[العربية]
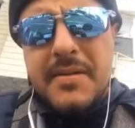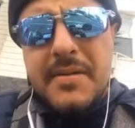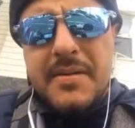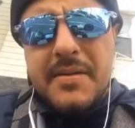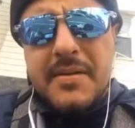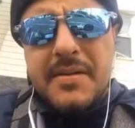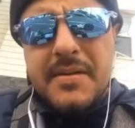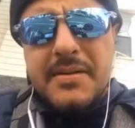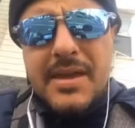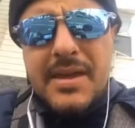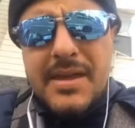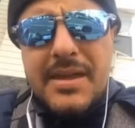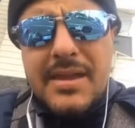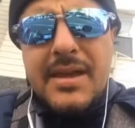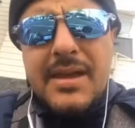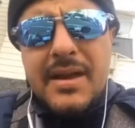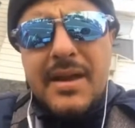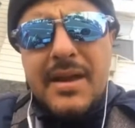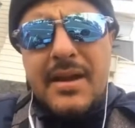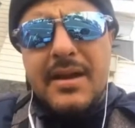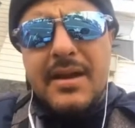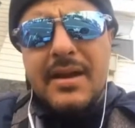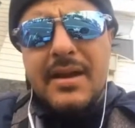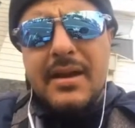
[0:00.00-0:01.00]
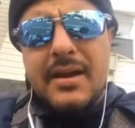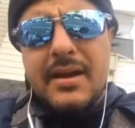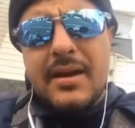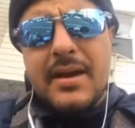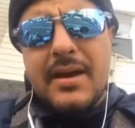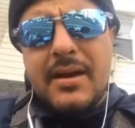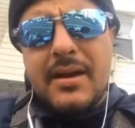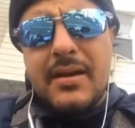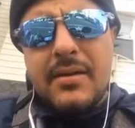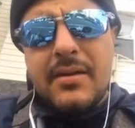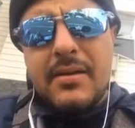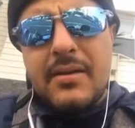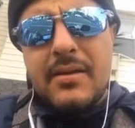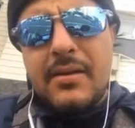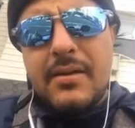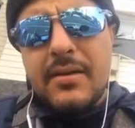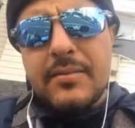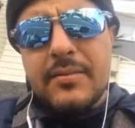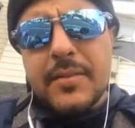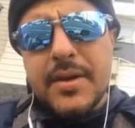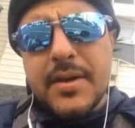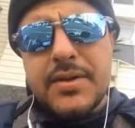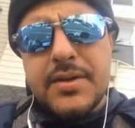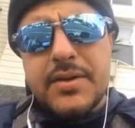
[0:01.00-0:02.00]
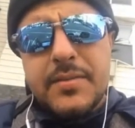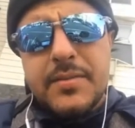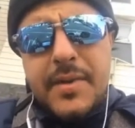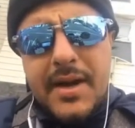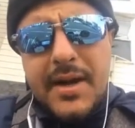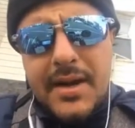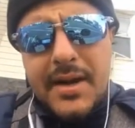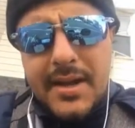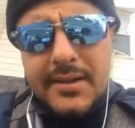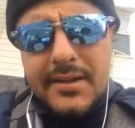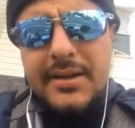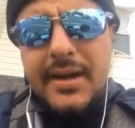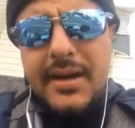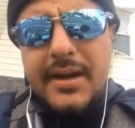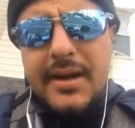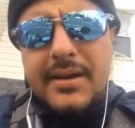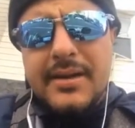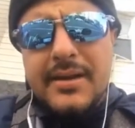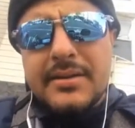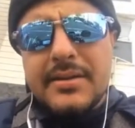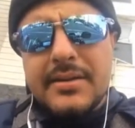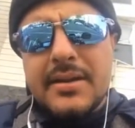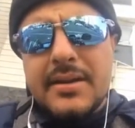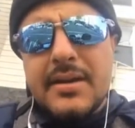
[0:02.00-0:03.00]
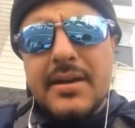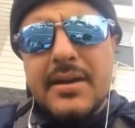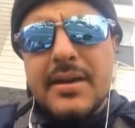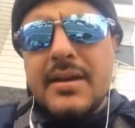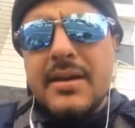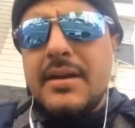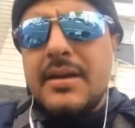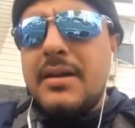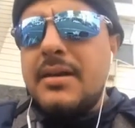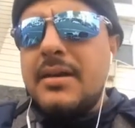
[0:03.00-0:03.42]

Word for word: أه، هذه هي الخير العظمى شو معناها تحكي انت